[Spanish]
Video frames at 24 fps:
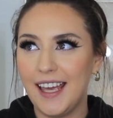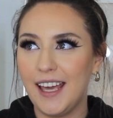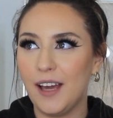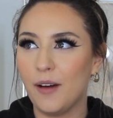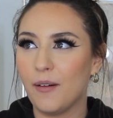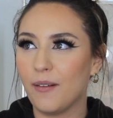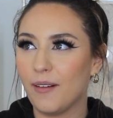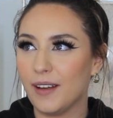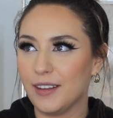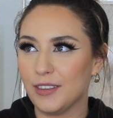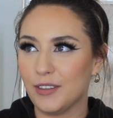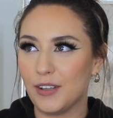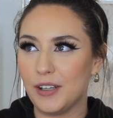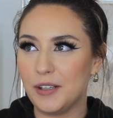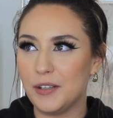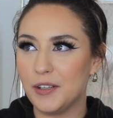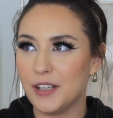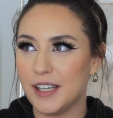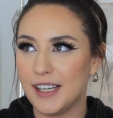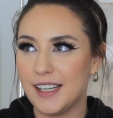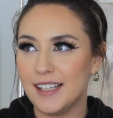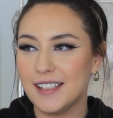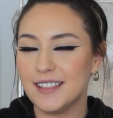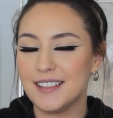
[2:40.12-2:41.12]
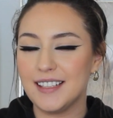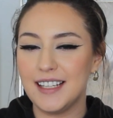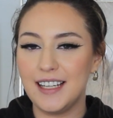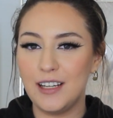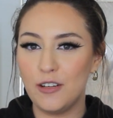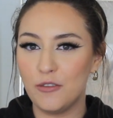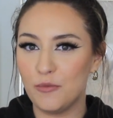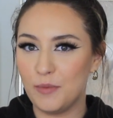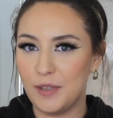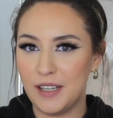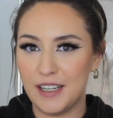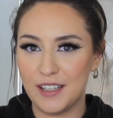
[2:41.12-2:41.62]
en cuanto a lo que es
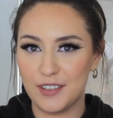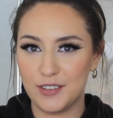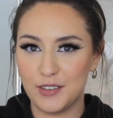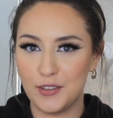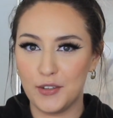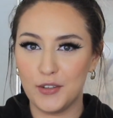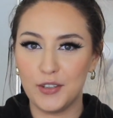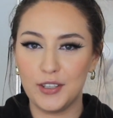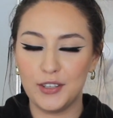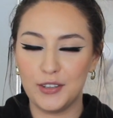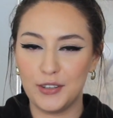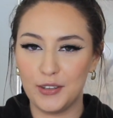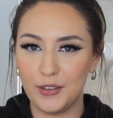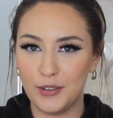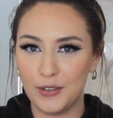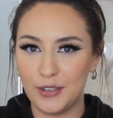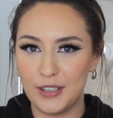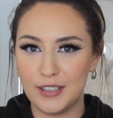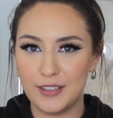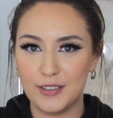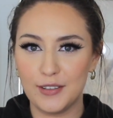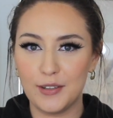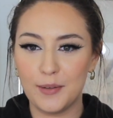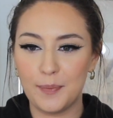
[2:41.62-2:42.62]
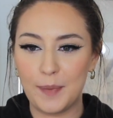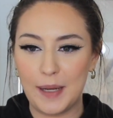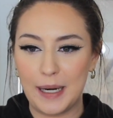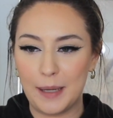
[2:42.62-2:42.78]
iluminación y todo eso,